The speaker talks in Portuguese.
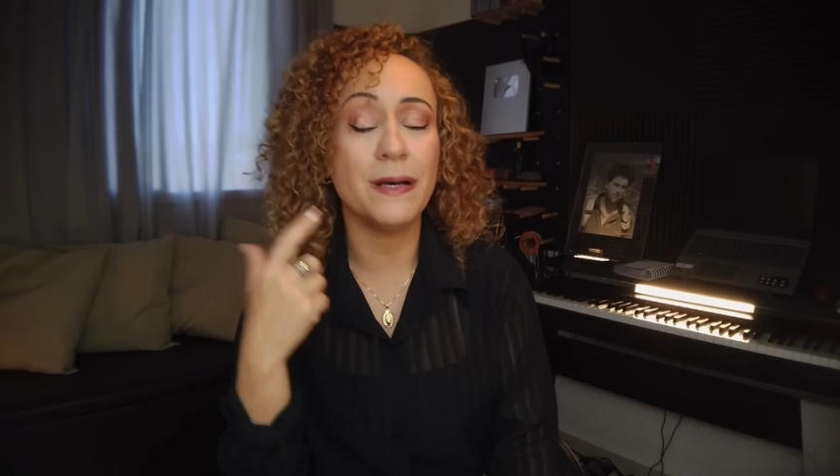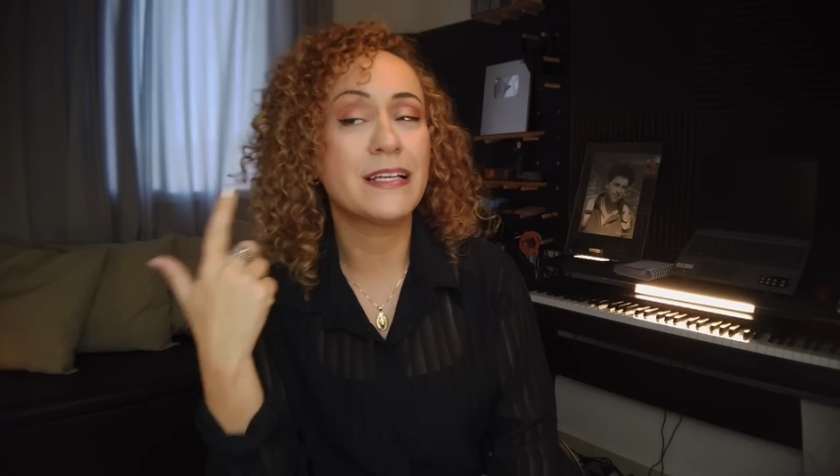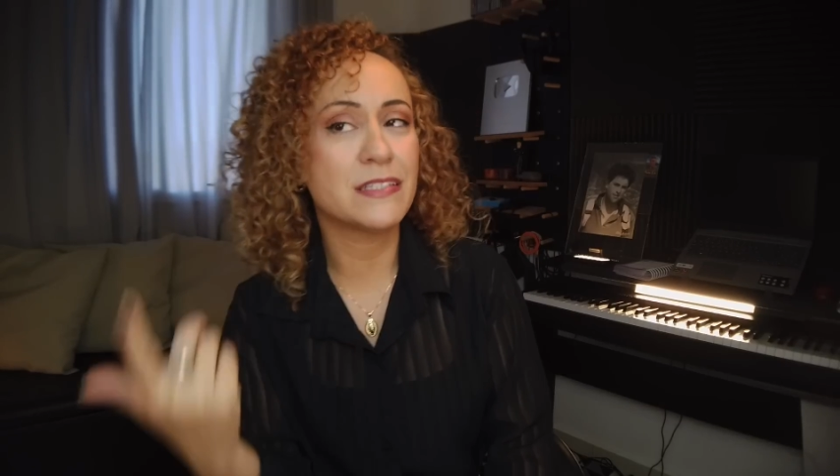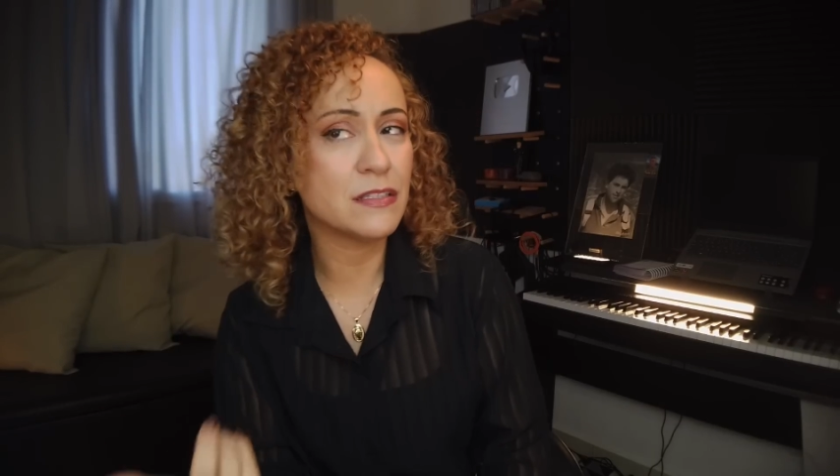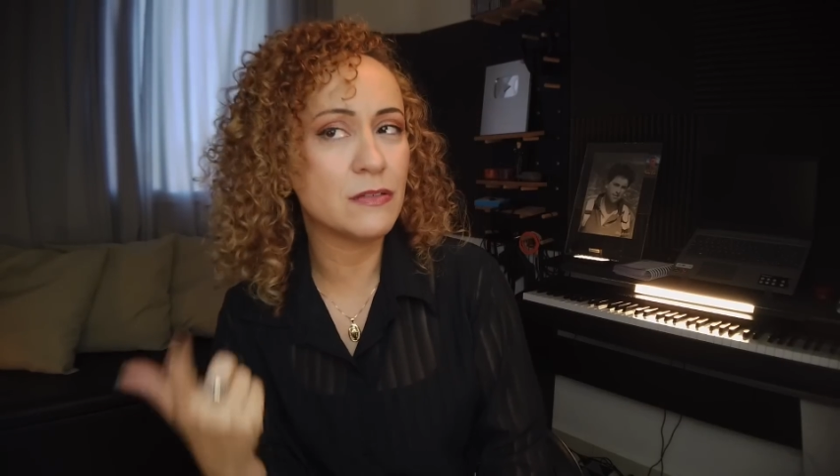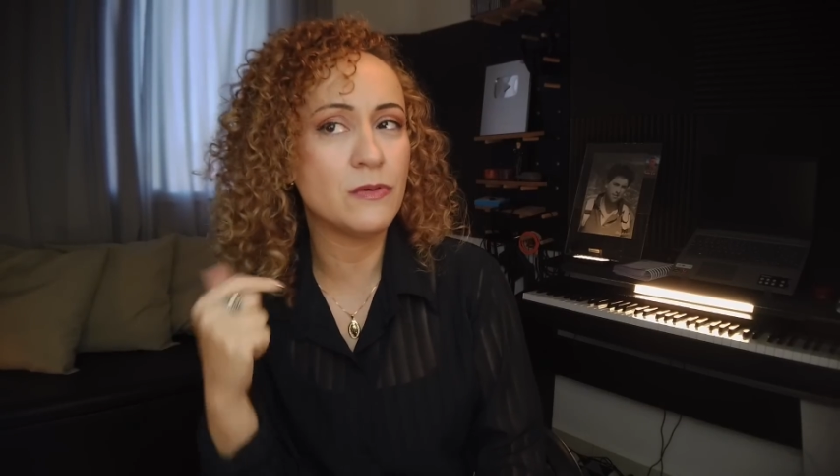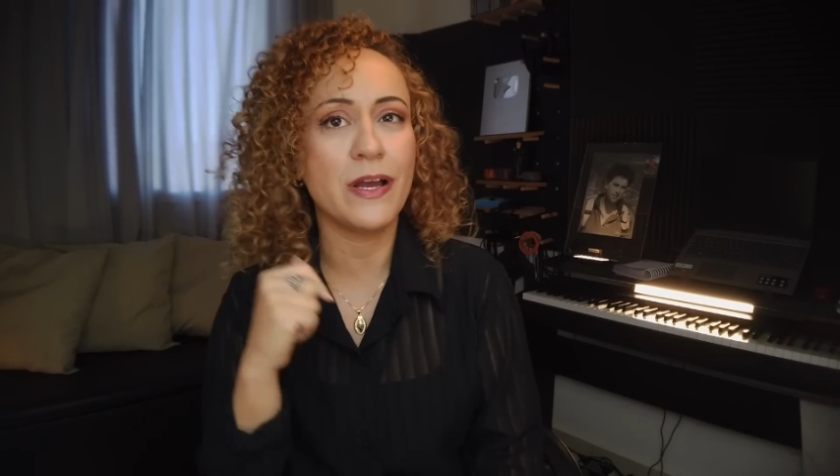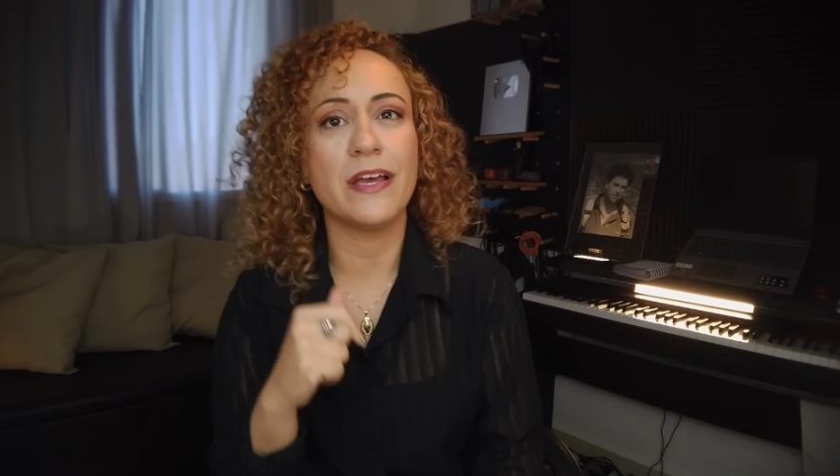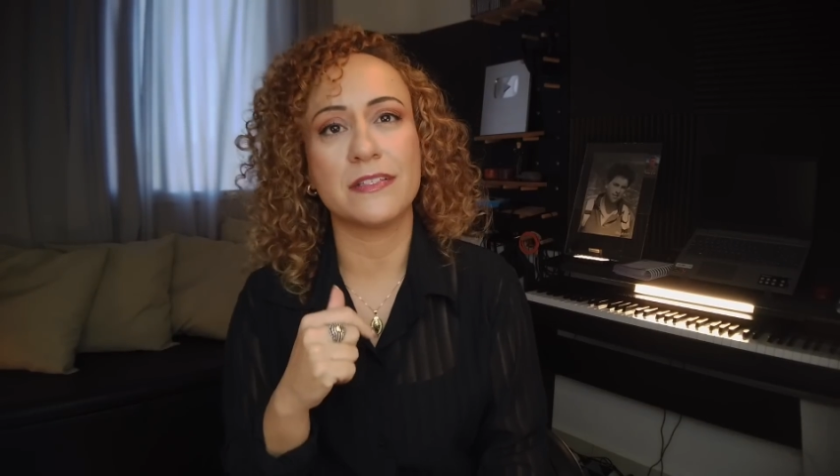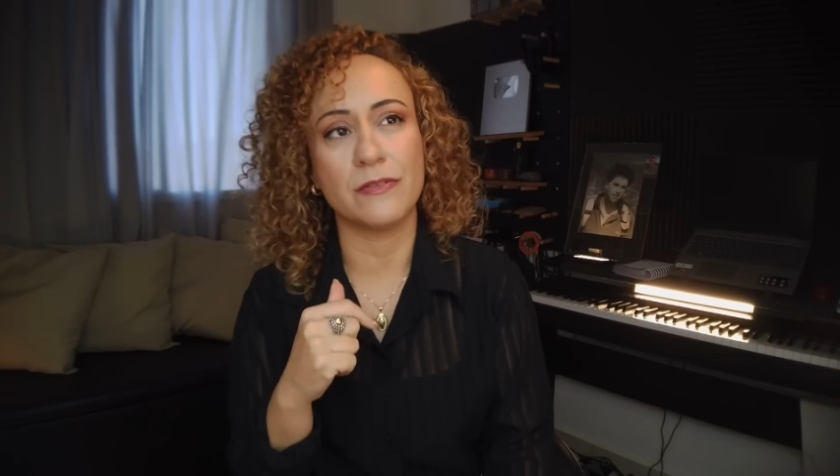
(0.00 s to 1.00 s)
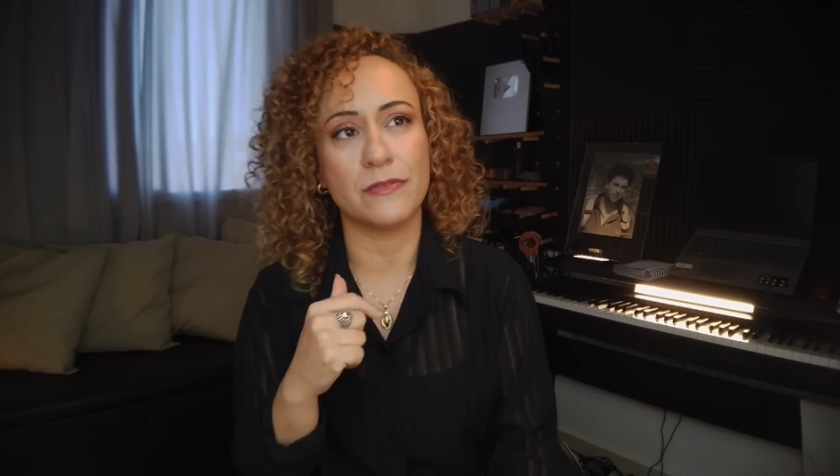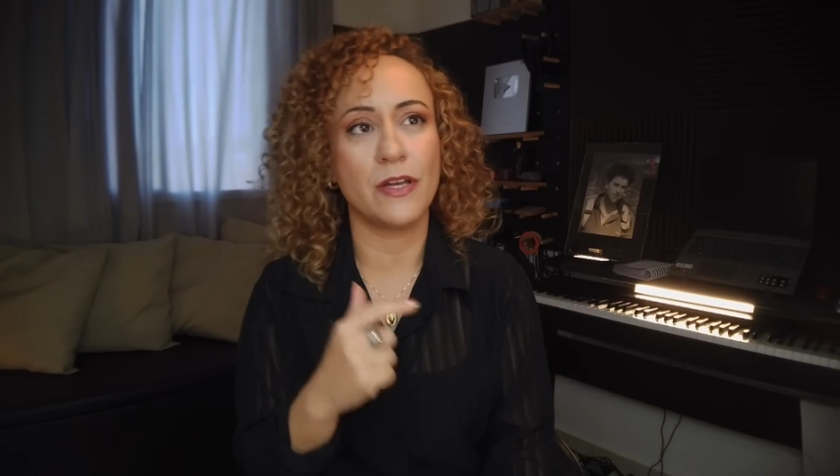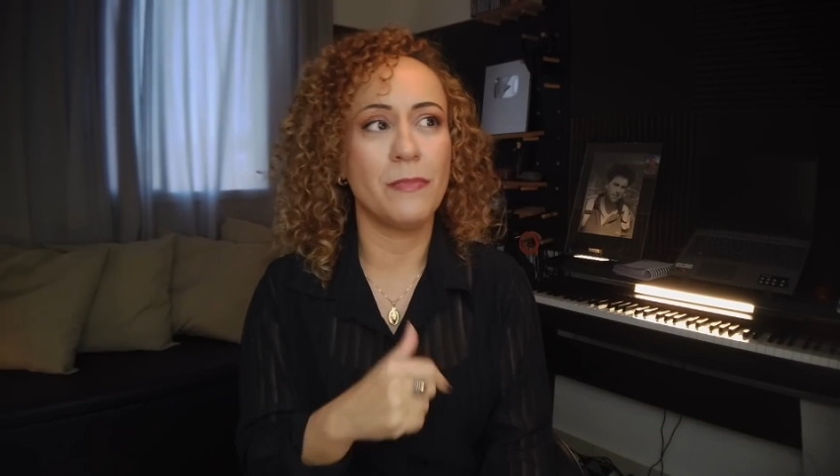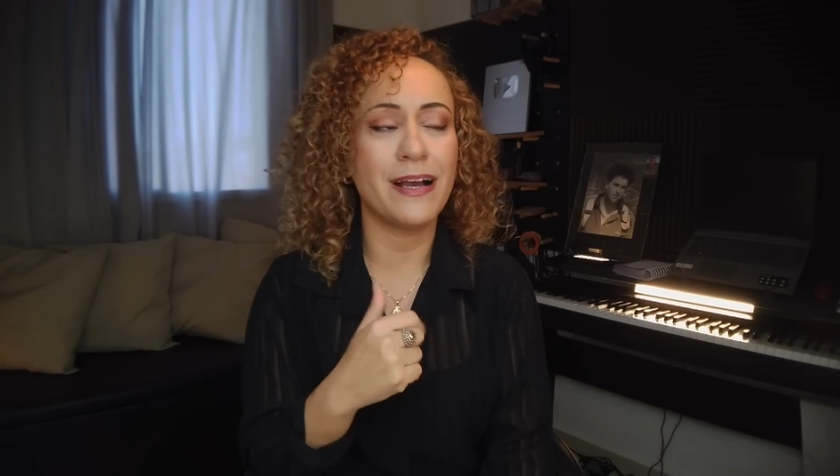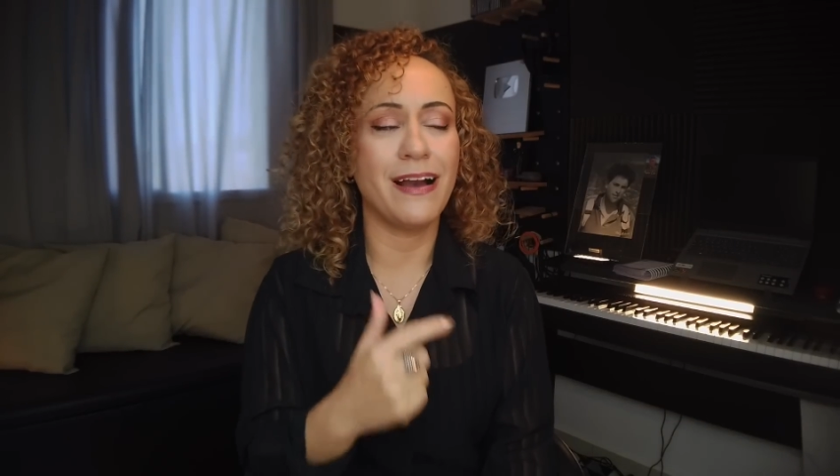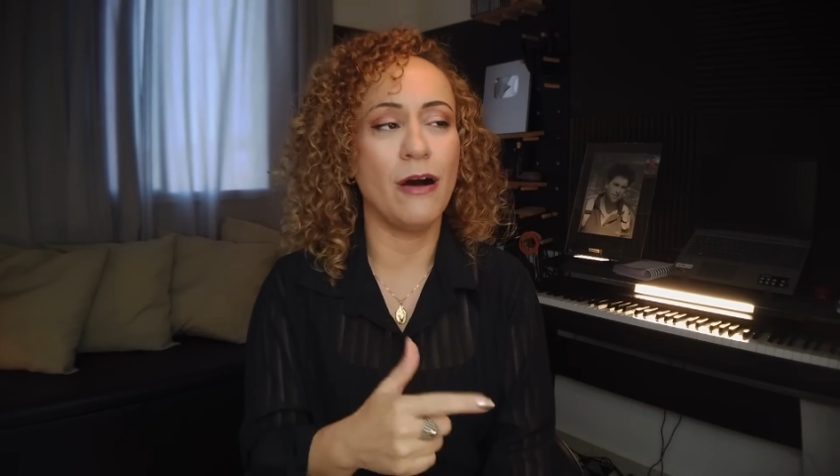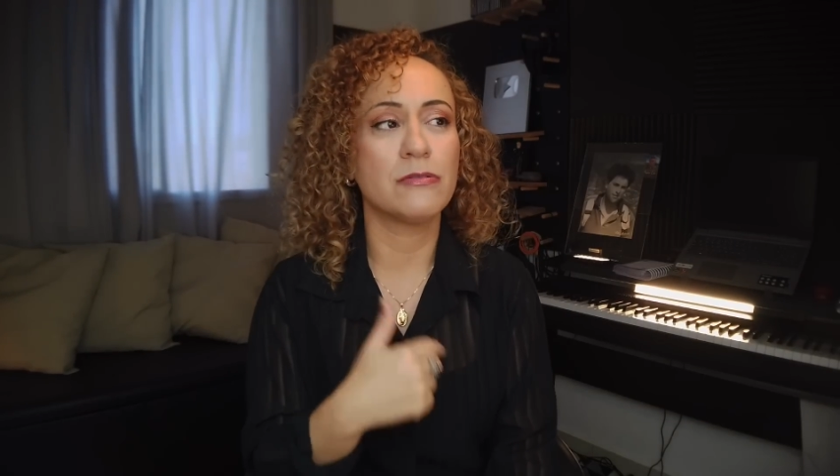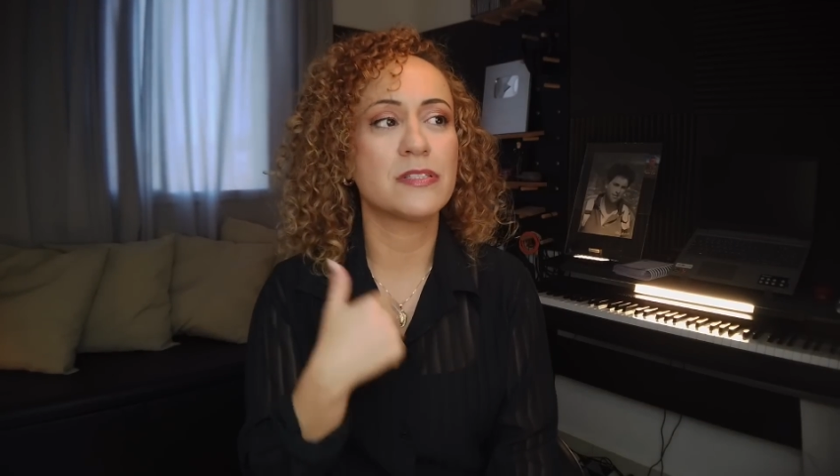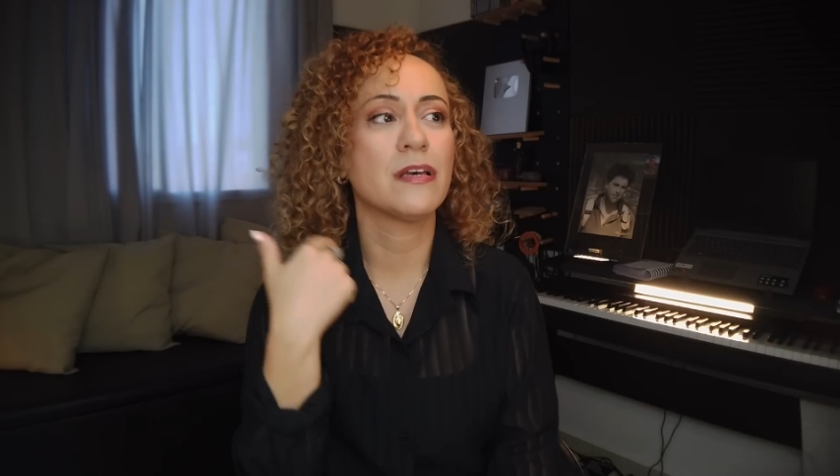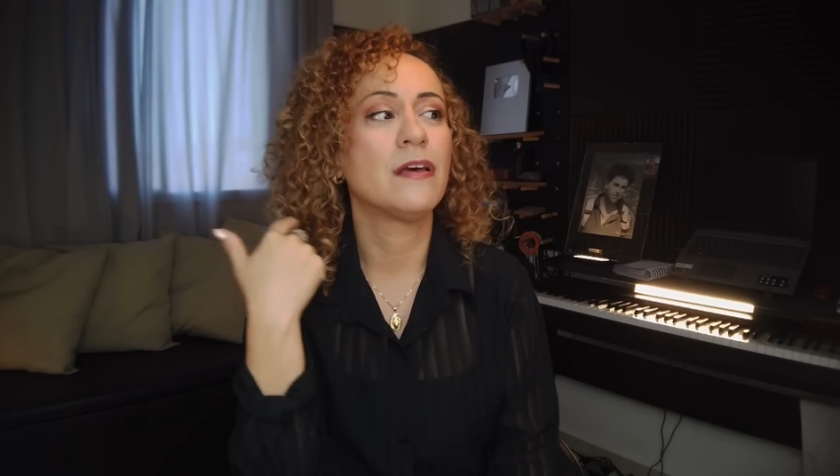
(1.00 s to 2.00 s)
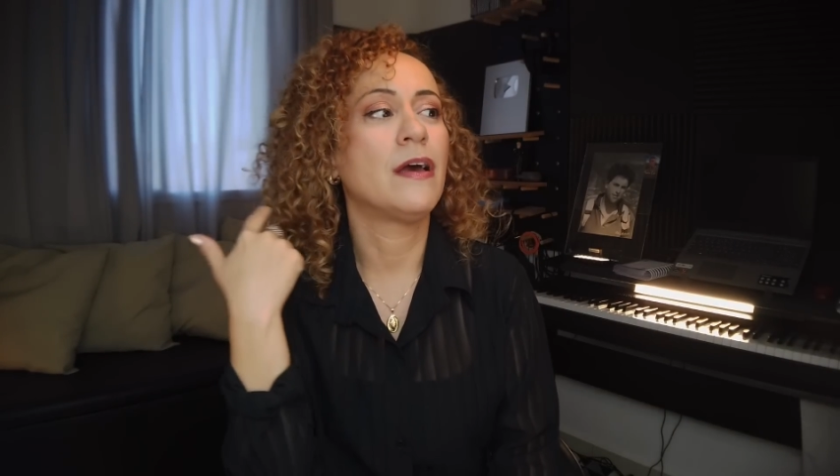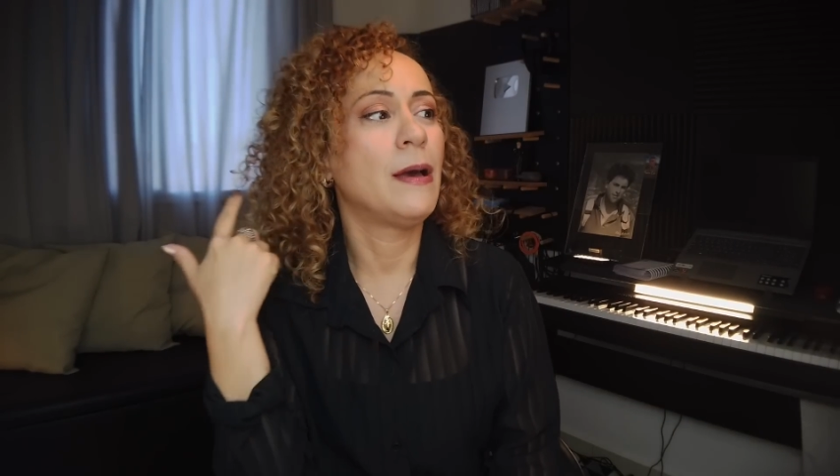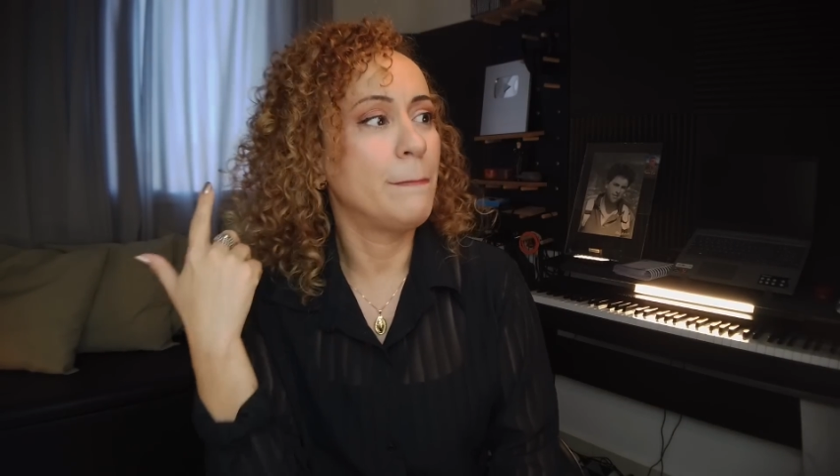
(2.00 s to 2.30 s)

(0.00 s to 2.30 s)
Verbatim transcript: parecida com essa, eu tenho uma calça